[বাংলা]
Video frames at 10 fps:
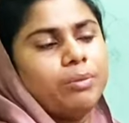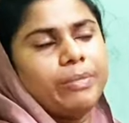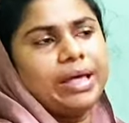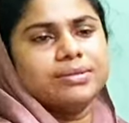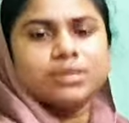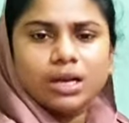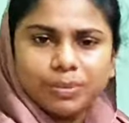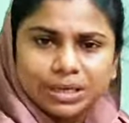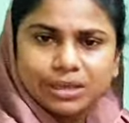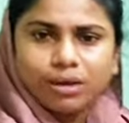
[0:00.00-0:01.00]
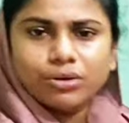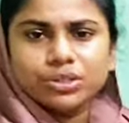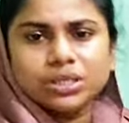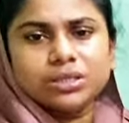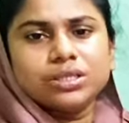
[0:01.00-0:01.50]
অ্যান্সার আমার দেওয়া
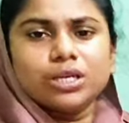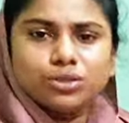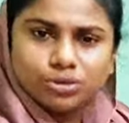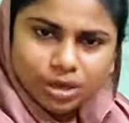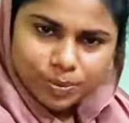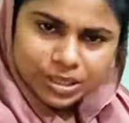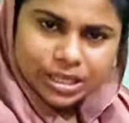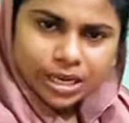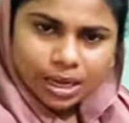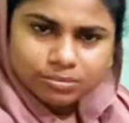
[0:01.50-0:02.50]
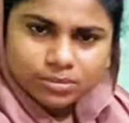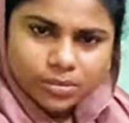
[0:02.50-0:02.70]
উচিত সেজন্য আমি দিলাম